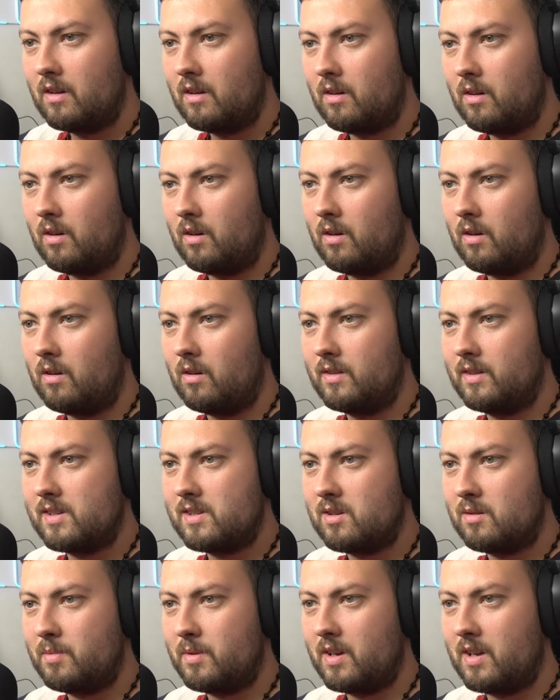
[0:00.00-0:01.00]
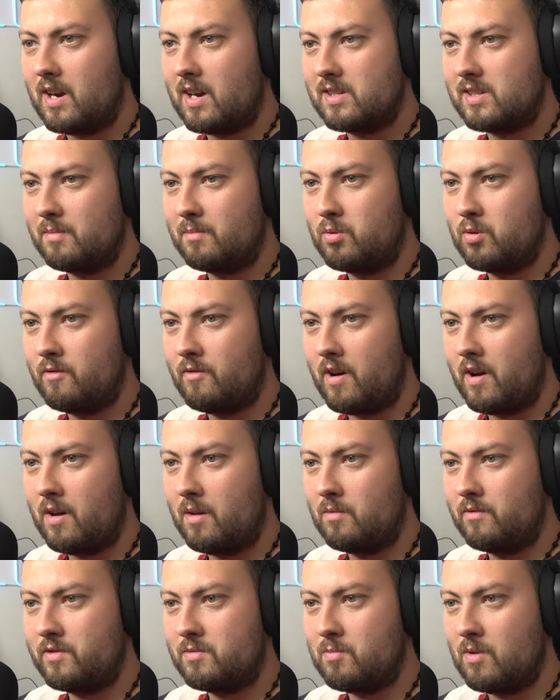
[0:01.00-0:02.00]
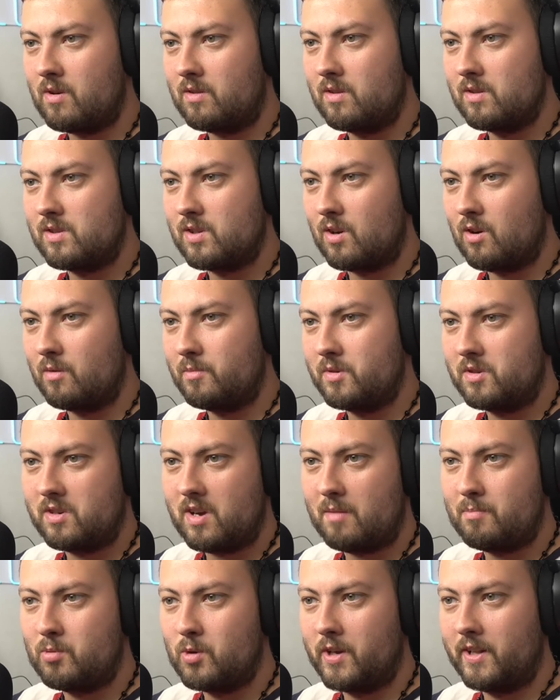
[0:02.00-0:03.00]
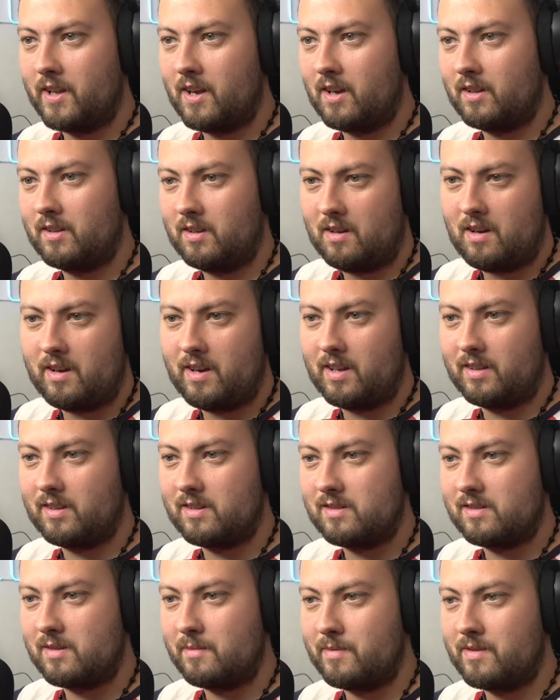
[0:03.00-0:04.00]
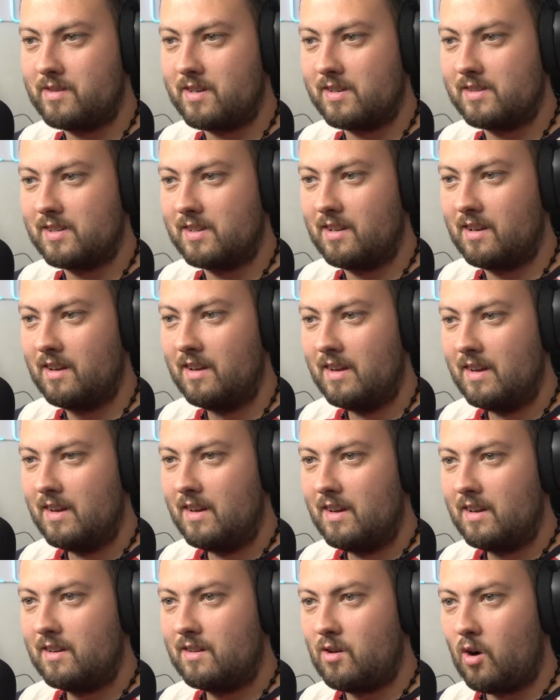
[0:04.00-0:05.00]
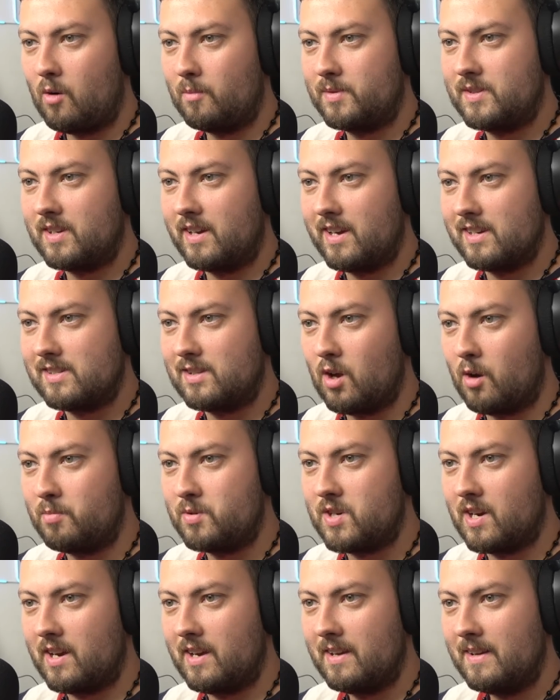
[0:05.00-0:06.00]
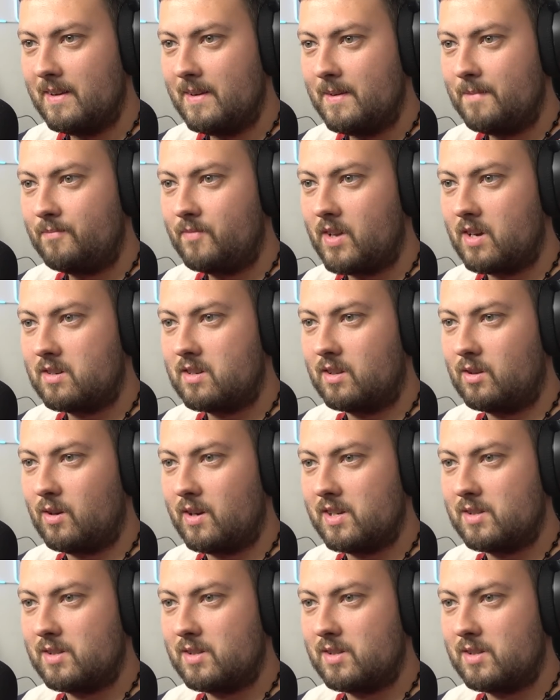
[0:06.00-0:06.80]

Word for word: O, one sobie razem pływają. Mówisz, mordo, co robisz? Ja płynę, a ty, a ja też sobie siedzę na gąbce. Jest dobrze, Także to